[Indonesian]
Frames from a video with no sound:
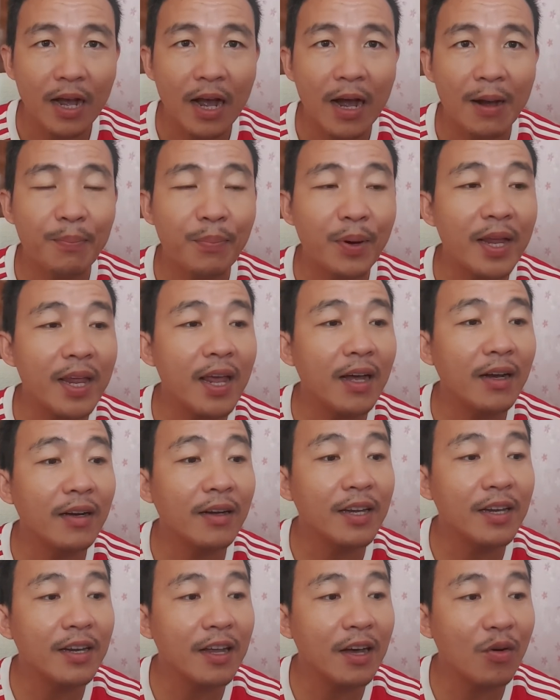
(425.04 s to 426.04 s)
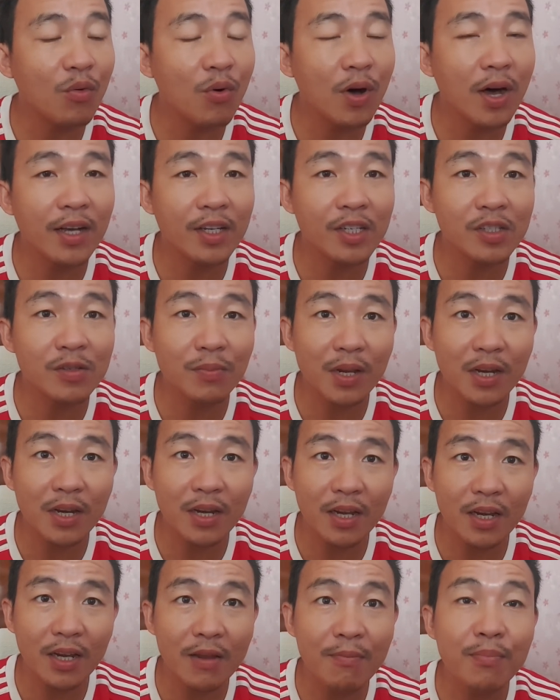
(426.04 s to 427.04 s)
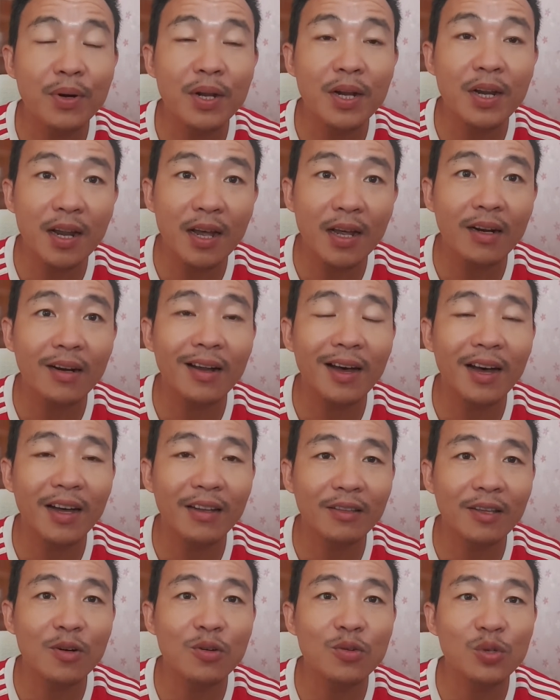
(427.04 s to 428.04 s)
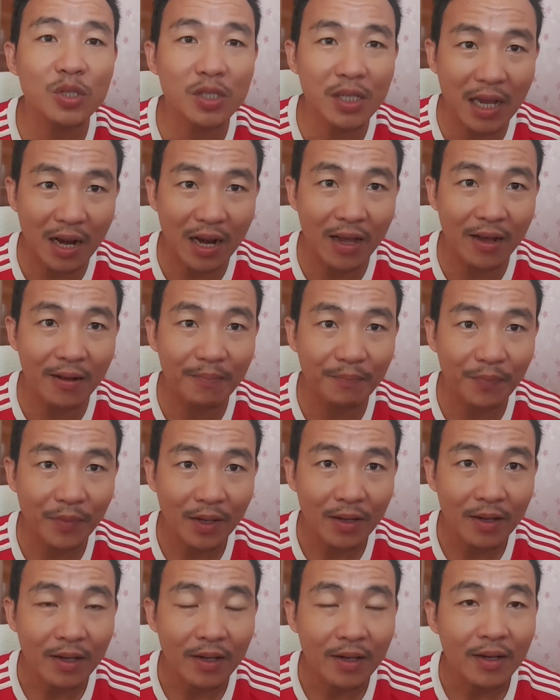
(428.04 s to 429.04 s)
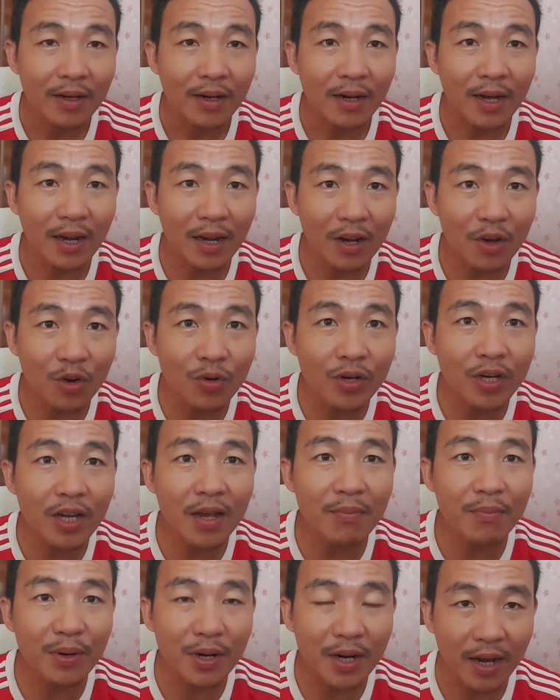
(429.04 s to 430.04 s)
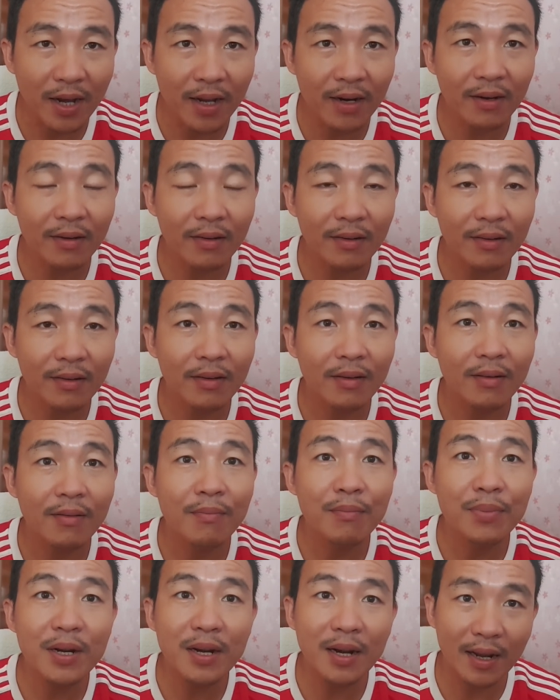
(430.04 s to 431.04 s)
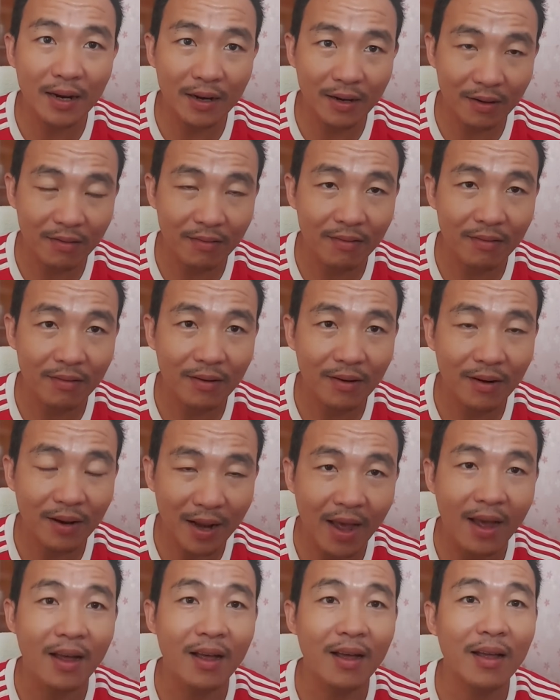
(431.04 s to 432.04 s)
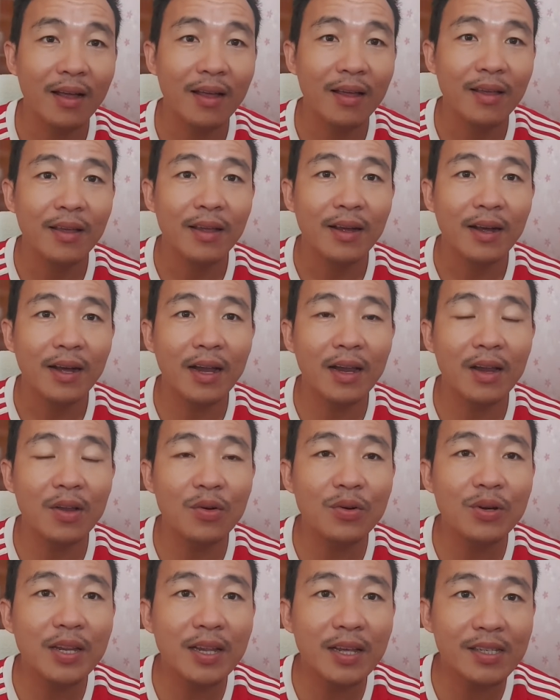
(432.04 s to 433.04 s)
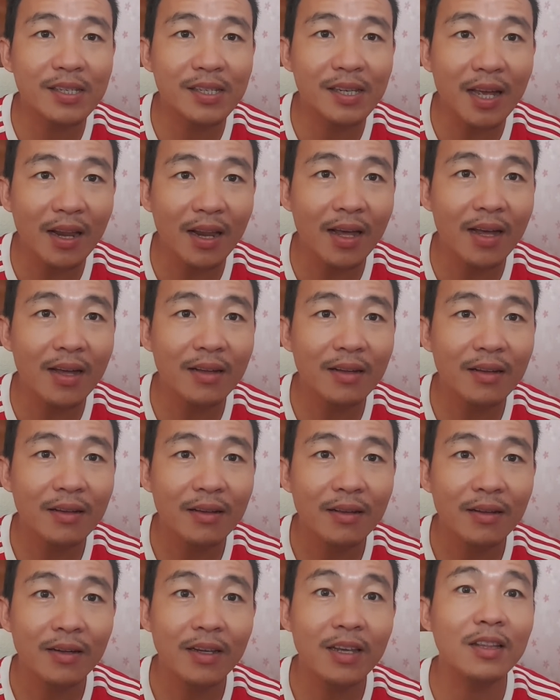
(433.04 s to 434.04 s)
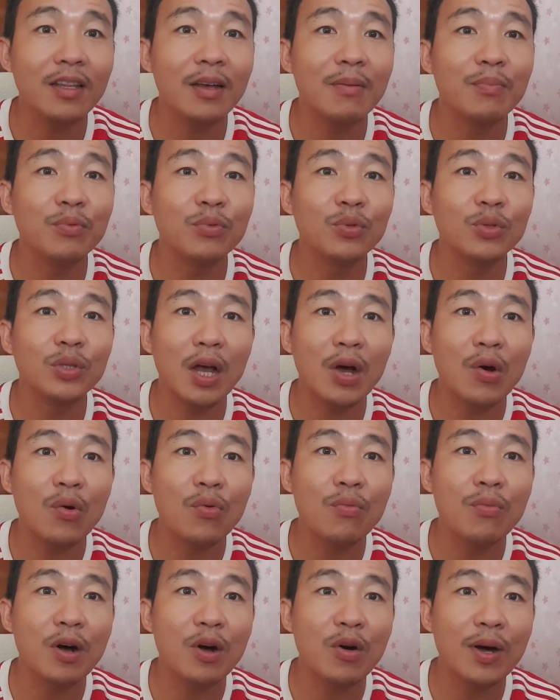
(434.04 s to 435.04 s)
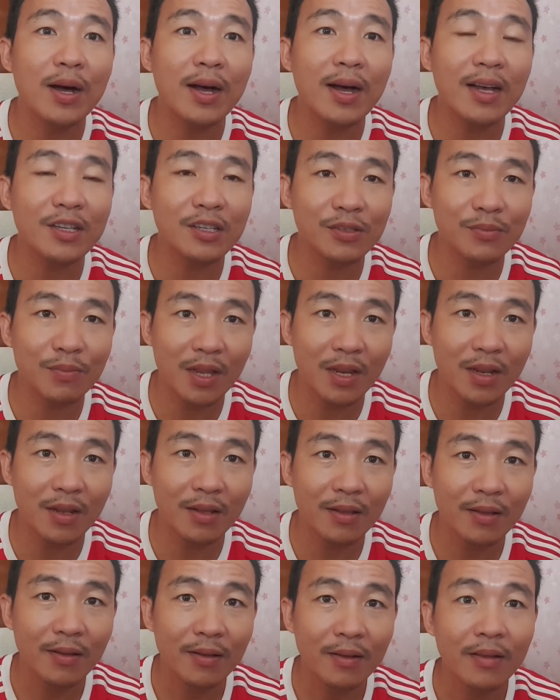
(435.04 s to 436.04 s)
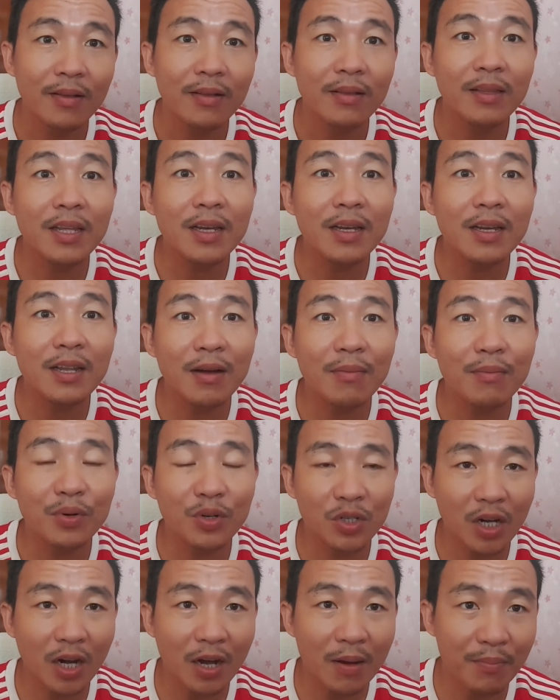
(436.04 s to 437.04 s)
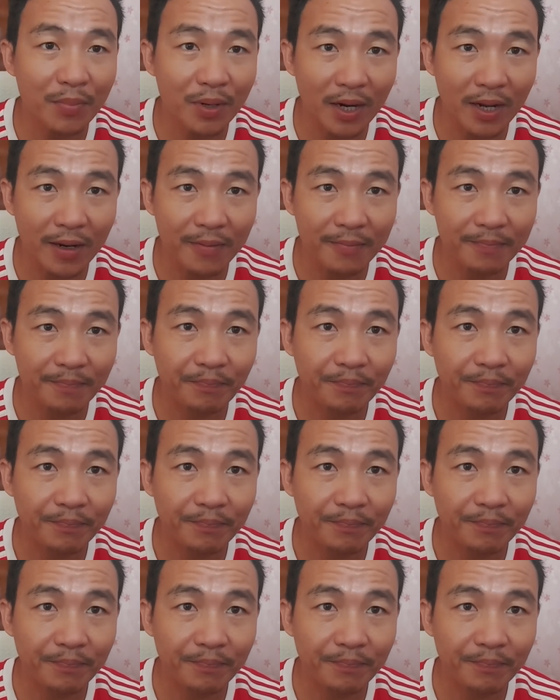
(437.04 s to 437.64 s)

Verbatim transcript: apa yang didakwa Azmin ini benar atau salah. Kalau dia benar, benarlah. Kalau dia salah, kita pun tahu bahwa Azmin tidak bercakap benar.